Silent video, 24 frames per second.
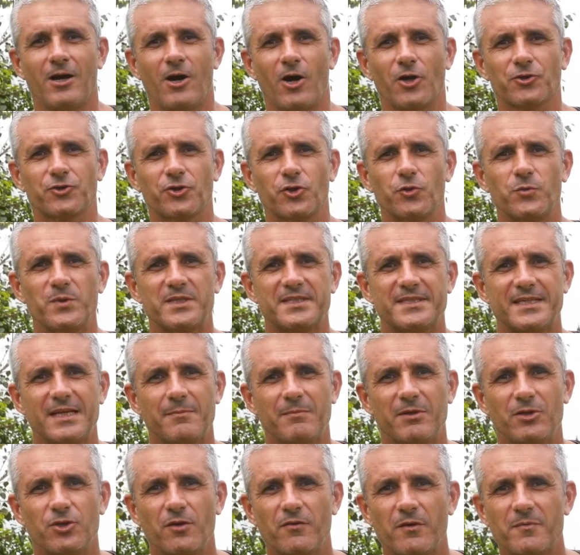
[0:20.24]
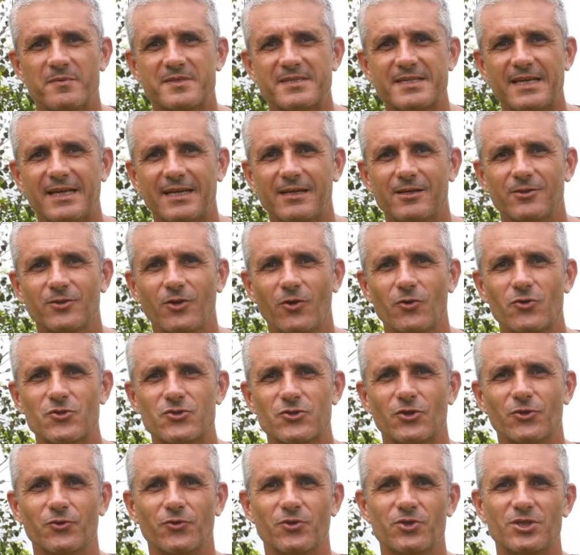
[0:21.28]
Entre le 8e et le 9e siècle, dans le
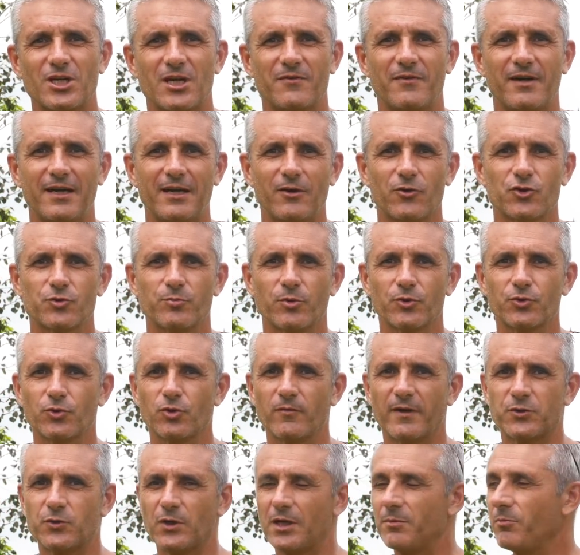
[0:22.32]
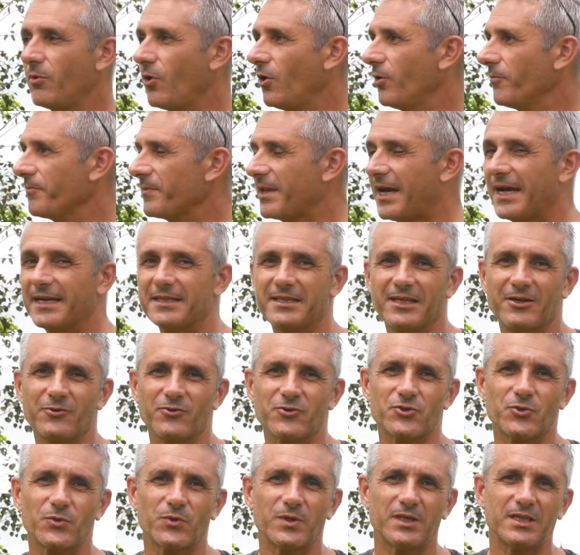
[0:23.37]
centre de Java, là où je me trouve actuellement, a été
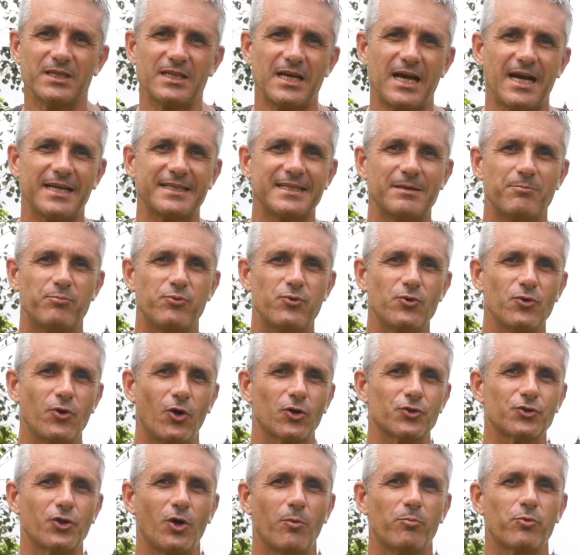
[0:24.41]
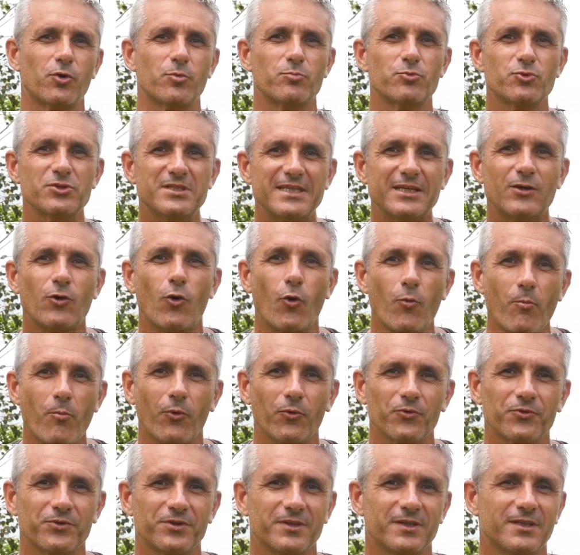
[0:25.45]
construit un des plus grands temples bouddhiques au
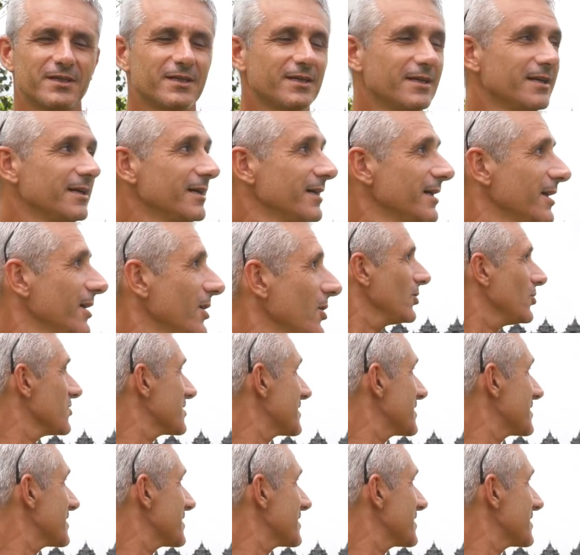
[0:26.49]
monde, le